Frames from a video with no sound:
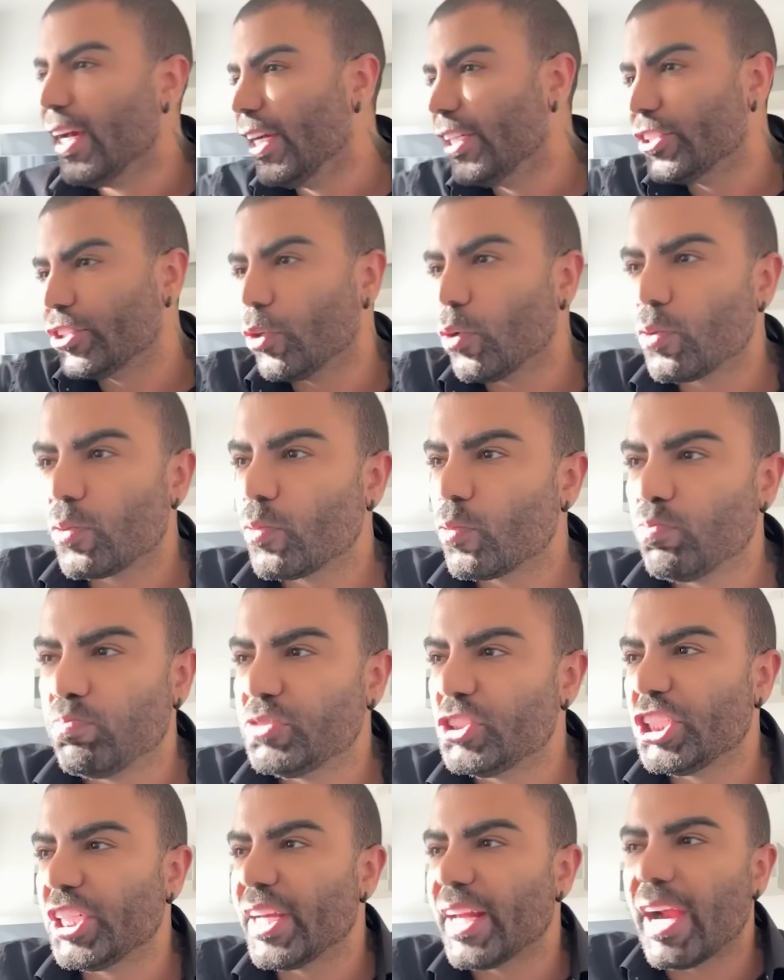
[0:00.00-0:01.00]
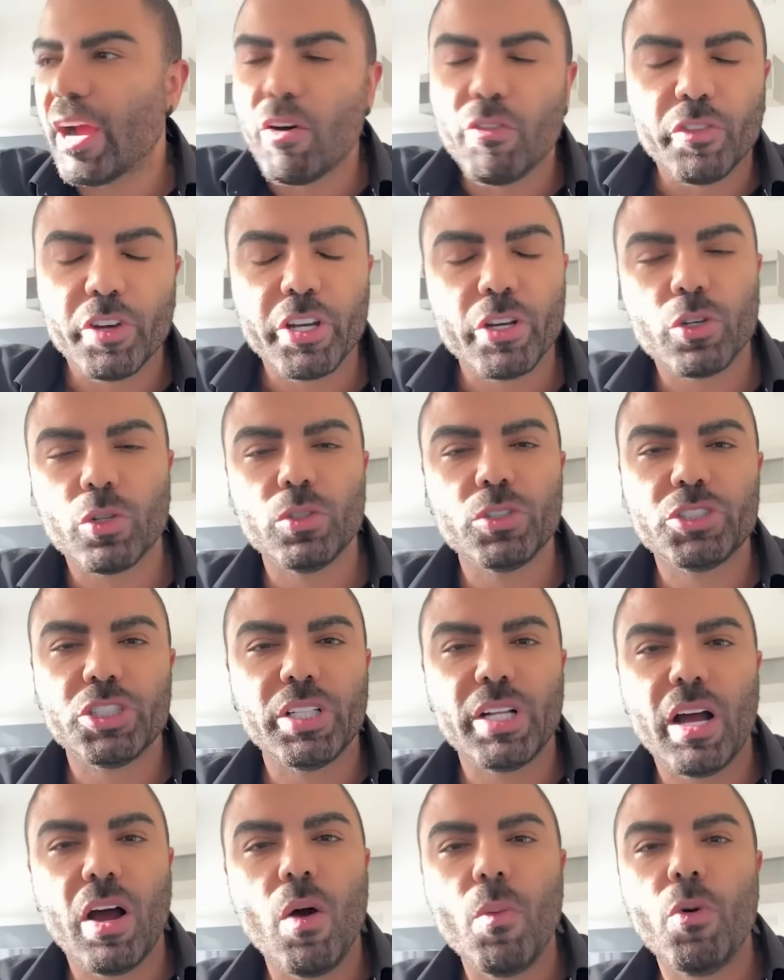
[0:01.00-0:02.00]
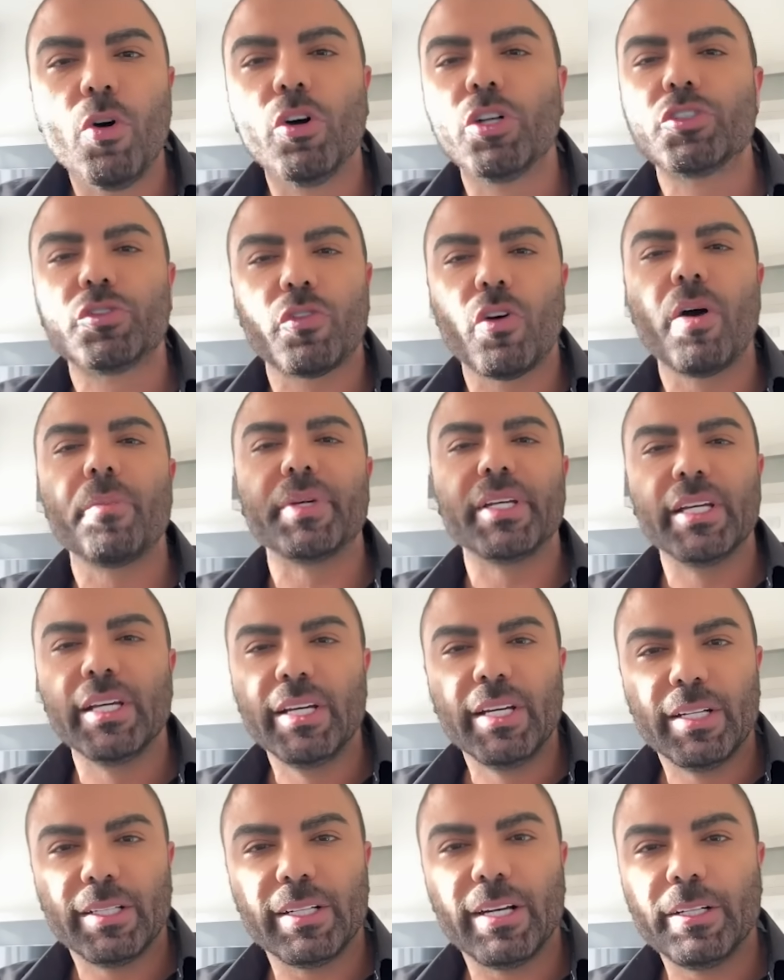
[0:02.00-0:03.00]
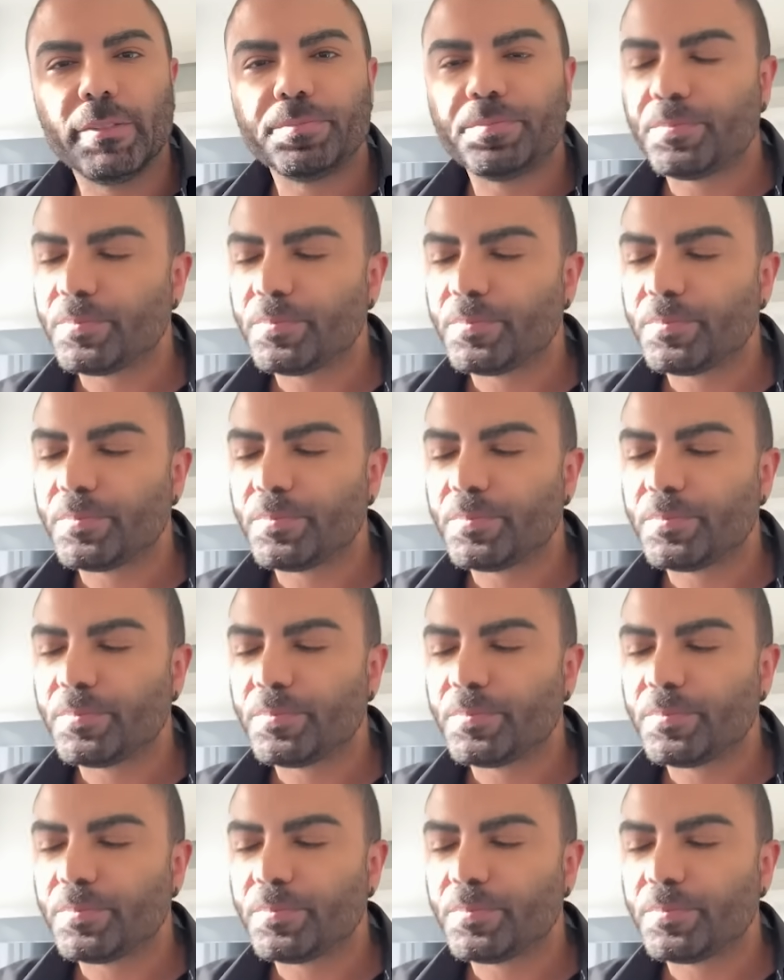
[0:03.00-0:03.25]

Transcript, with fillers: Se eu tirar o veículo de lá, eu morro de fome, né?